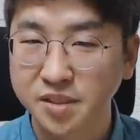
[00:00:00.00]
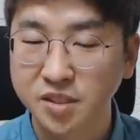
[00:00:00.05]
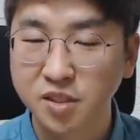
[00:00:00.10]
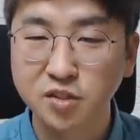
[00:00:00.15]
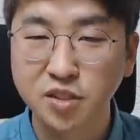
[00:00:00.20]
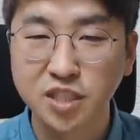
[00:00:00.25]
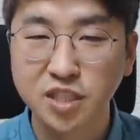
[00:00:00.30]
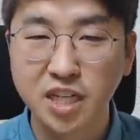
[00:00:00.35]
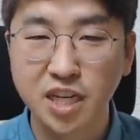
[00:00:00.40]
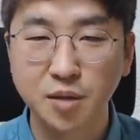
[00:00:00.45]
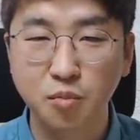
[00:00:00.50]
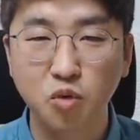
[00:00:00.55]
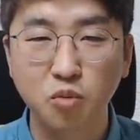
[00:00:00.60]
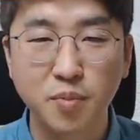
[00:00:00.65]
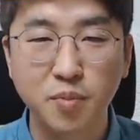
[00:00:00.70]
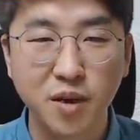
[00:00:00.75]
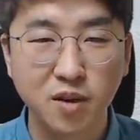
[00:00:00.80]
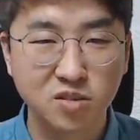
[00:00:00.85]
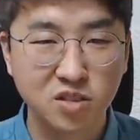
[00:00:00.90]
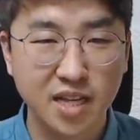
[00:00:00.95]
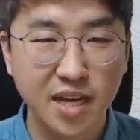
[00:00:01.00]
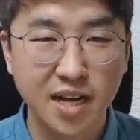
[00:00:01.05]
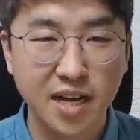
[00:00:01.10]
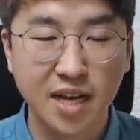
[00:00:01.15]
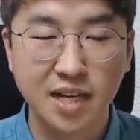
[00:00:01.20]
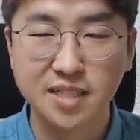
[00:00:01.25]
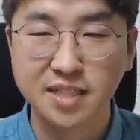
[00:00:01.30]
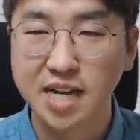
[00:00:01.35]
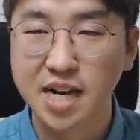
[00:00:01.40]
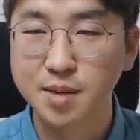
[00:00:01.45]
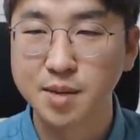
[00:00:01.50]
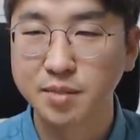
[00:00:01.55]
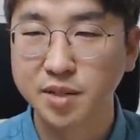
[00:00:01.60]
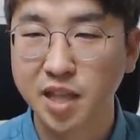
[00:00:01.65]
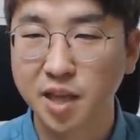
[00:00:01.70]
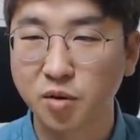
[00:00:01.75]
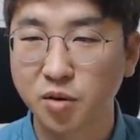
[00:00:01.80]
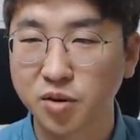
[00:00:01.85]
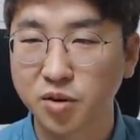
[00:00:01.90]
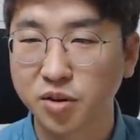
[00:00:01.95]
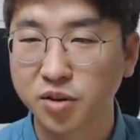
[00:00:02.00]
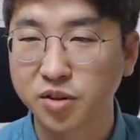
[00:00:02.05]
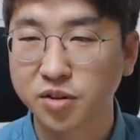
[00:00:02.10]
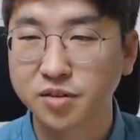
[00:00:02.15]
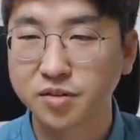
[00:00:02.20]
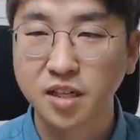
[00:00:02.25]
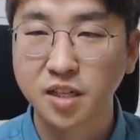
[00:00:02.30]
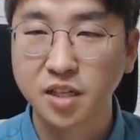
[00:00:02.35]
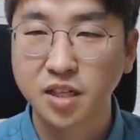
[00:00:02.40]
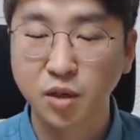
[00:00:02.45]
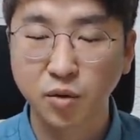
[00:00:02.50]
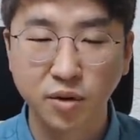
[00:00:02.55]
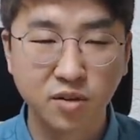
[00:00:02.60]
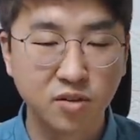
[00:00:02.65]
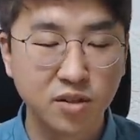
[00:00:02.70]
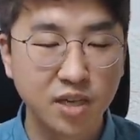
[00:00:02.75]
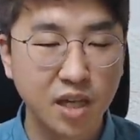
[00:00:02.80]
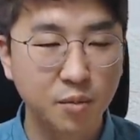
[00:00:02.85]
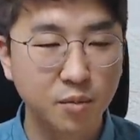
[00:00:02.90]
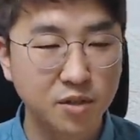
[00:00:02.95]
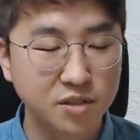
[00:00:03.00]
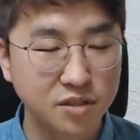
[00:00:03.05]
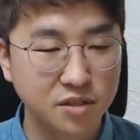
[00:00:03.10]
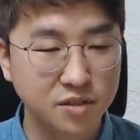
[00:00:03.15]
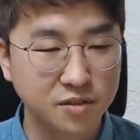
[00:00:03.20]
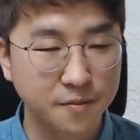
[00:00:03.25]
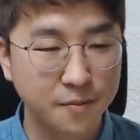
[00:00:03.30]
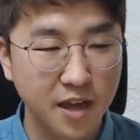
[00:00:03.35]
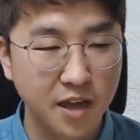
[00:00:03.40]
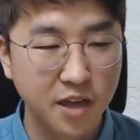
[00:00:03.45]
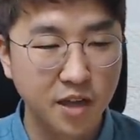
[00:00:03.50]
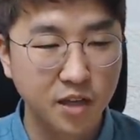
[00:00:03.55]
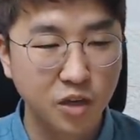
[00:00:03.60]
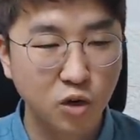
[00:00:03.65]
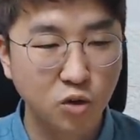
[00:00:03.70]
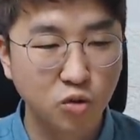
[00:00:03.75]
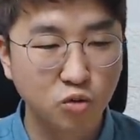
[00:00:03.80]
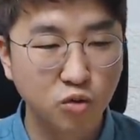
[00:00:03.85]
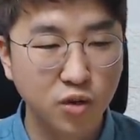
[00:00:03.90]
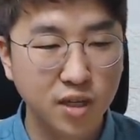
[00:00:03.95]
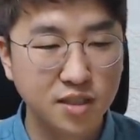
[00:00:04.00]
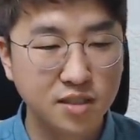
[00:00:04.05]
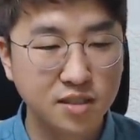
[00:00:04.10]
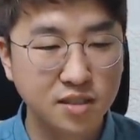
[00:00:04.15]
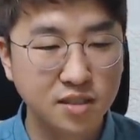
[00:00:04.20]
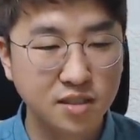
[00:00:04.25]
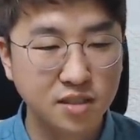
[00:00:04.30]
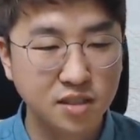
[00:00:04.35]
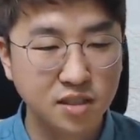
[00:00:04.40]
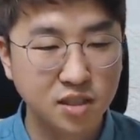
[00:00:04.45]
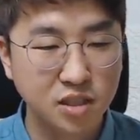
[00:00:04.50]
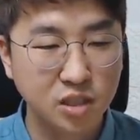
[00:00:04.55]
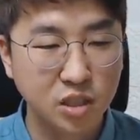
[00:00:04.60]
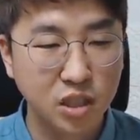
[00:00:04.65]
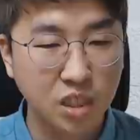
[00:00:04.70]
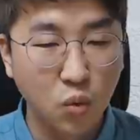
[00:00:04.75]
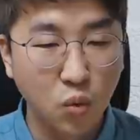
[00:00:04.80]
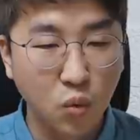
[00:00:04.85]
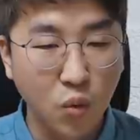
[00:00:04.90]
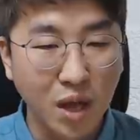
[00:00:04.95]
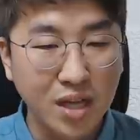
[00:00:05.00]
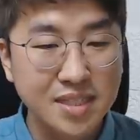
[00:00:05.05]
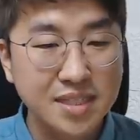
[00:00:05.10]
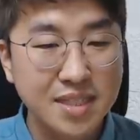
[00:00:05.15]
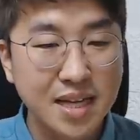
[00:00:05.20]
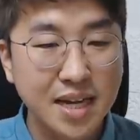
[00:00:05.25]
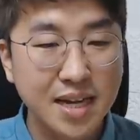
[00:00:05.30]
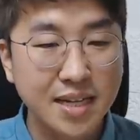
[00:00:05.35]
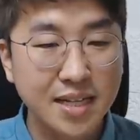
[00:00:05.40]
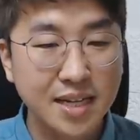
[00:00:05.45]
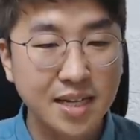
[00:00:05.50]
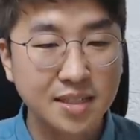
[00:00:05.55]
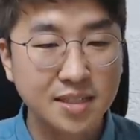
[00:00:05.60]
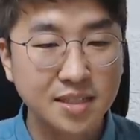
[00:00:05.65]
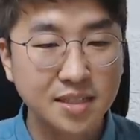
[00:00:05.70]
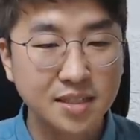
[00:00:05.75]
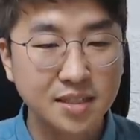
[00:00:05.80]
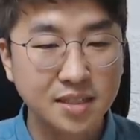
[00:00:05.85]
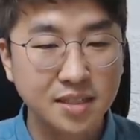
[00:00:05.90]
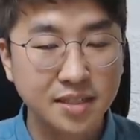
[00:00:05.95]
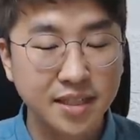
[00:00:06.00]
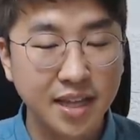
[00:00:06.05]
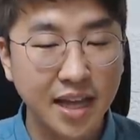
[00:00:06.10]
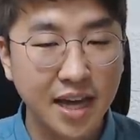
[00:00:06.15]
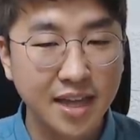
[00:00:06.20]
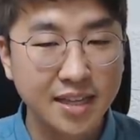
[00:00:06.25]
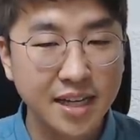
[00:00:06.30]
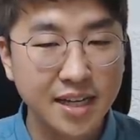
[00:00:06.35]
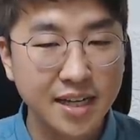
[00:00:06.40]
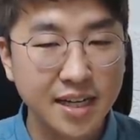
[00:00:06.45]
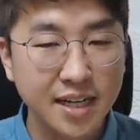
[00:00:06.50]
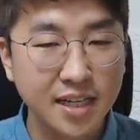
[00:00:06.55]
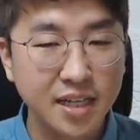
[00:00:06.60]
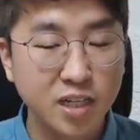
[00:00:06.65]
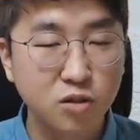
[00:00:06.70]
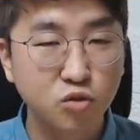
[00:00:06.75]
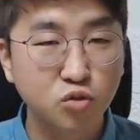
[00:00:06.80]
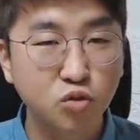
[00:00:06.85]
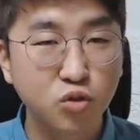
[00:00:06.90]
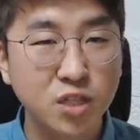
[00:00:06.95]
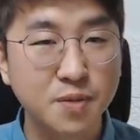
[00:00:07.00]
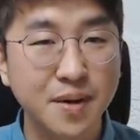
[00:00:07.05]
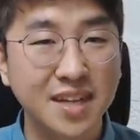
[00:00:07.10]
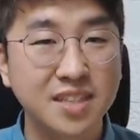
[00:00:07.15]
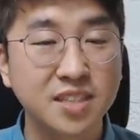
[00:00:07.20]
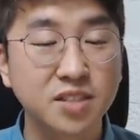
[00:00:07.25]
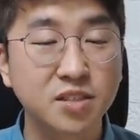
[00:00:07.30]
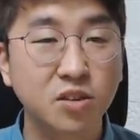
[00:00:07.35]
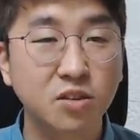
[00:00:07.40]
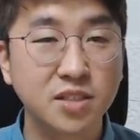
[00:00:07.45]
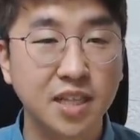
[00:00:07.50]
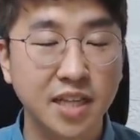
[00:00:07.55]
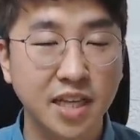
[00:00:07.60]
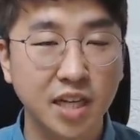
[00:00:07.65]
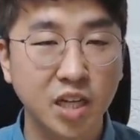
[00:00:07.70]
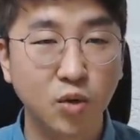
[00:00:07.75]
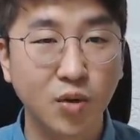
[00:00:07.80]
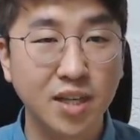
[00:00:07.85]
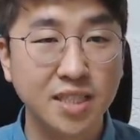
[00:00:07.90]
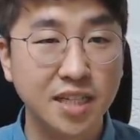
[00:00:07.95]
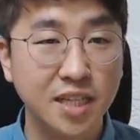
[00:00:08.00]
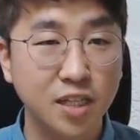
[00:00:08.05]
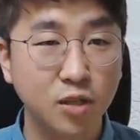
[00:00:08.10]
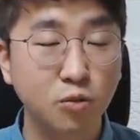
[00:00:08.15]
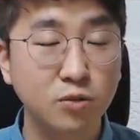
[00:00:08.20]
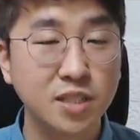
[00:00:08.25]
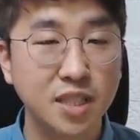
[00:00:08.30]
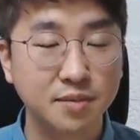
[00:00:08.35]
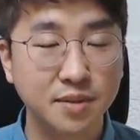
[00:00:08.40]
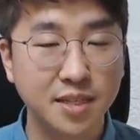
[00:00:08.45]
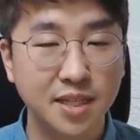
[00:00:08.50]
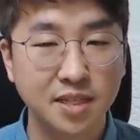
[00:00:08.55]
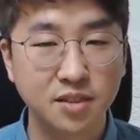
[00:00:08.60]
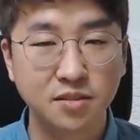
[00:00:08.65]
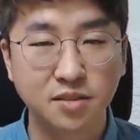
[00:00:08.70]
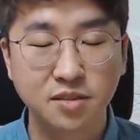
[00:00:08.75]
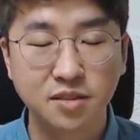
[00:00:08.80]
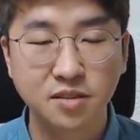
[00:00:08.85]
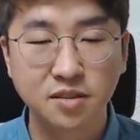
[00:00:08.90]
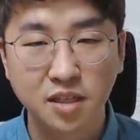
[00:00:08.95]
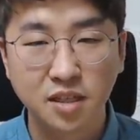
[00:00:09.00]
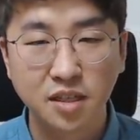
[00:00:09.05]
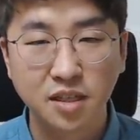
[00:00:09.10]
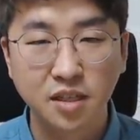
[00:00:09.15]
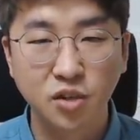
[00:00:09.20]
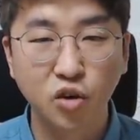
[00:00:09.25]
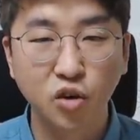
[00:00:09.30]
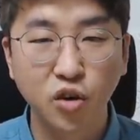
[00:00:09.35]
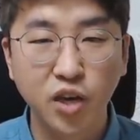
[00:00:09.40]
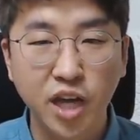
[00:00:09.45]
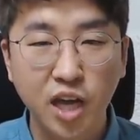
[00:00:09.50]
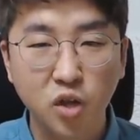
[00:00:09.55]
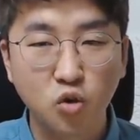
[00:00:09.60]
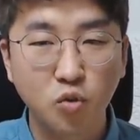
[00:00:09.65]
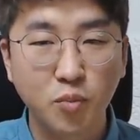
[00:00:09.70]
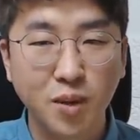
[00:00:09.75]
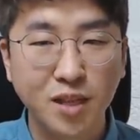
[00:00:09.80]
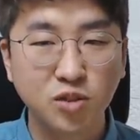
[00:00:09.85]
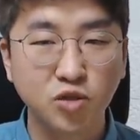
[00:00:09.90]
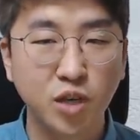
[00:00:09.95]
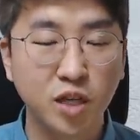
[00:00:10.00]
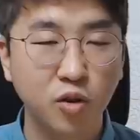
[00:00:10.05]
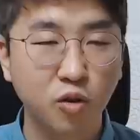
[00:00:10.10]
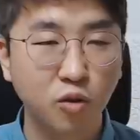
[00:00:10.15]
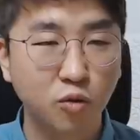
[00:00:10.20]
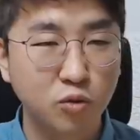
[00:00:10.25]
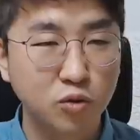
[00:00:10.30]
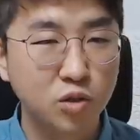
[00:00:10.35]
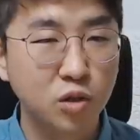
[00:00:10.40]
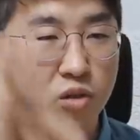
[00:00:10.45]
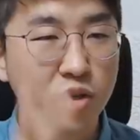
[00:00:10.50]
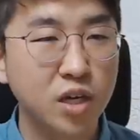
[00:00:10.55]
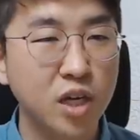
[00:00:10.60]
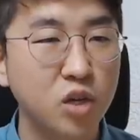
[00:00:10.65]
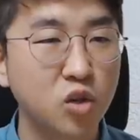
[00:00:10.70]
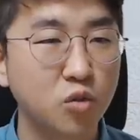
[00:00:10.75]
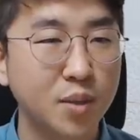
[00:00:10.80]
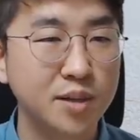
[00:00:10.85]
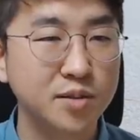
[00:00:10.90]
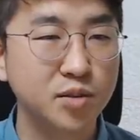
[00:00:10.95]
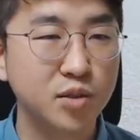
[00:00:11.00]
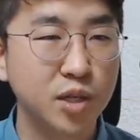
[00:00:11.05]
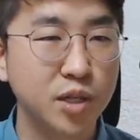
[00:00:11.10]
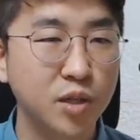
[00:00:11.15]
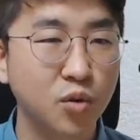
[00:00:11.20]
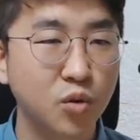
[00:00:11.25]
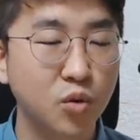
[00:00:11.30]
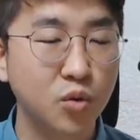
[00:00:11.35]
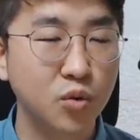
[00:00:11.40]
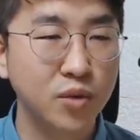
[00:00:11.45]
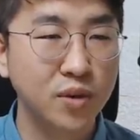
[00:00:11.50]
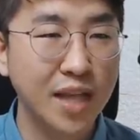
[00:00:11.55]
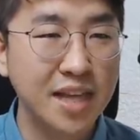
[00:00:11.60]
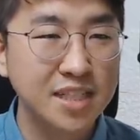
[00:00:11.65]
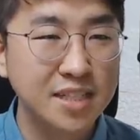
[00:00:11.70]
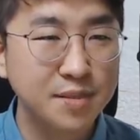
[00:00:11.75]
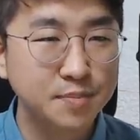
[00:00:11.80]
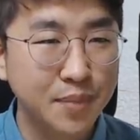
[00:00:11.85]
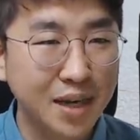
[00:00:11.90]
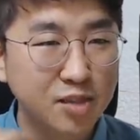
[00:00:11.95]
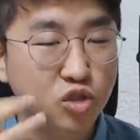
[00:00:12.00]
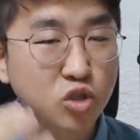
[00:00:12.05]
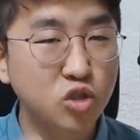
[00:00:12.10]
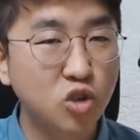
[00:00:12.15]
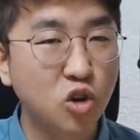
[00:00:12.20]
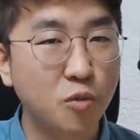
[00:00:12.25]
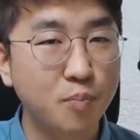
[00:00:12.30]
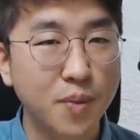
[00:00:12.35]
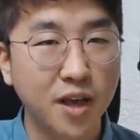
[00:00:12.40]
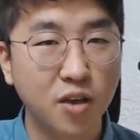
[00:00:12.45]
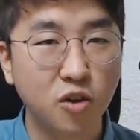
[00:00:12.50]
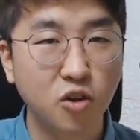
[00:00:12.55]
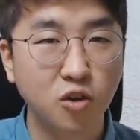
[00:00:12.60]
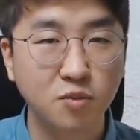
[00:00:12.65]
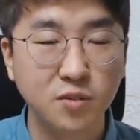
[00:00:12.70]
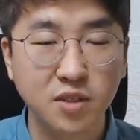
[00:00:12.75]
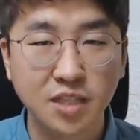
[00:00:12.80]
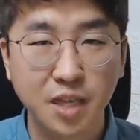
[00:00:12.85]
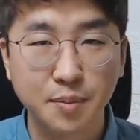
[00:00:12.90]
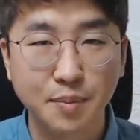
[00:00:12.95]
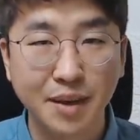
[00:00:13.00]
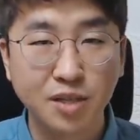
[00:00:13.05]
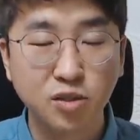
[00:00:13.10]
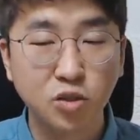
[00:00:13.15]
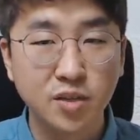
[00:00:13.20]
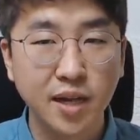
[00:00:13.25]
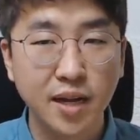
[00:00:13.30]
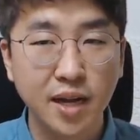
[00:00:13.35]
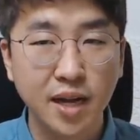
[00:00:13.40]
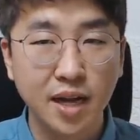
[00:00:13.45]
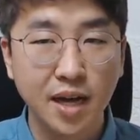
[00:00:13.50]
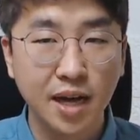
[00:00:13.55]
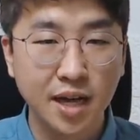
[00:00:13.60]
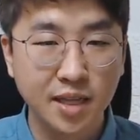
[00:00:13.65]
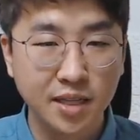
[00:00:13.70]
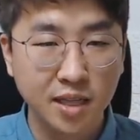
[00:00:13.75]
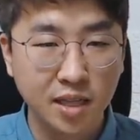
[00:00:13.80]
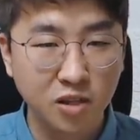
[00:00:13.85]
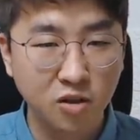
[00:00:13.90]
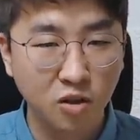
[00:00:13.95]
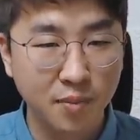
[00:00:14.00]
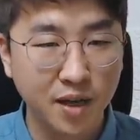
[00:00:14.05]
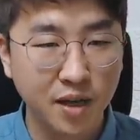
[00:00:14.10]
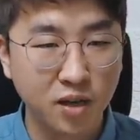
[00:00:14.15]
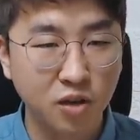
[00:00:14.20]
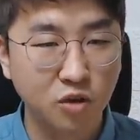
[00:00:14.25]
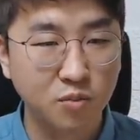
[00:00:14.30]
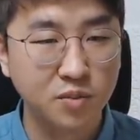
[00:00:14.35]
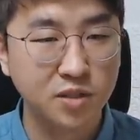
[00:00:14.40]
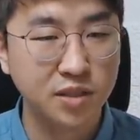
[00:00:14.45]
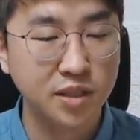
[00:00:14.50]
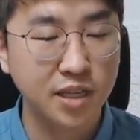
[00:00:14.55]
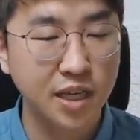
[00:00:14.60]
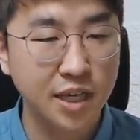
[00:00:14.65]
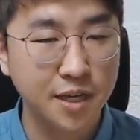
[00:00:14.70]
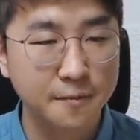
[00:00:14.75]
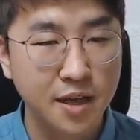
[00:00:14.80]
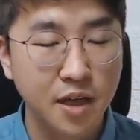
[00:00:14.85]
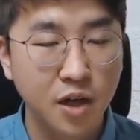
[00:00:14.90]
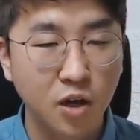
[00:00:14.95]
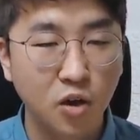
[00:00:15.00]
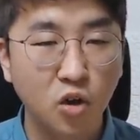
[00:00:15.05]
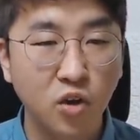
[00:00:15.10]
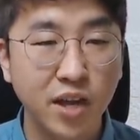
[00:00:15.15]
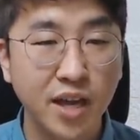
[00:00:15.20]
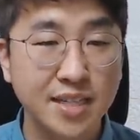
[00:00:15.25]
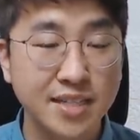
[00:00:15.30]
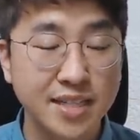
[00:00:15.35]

현실에 목매어서 살아가는 사람이 돼버려요. 그게 왜 그러냐면은 결국에는 그 관살이라는 내가 따라야 될 룰이 많은 거잖아요. 관살이 혼잡이라는 것은 여기에도 맞춰야 되고 저기에도 맞춰야 되고 나는 맞출 것밖에 없는데 맞춰 살아가야 되는 것밖에 없는데 거기에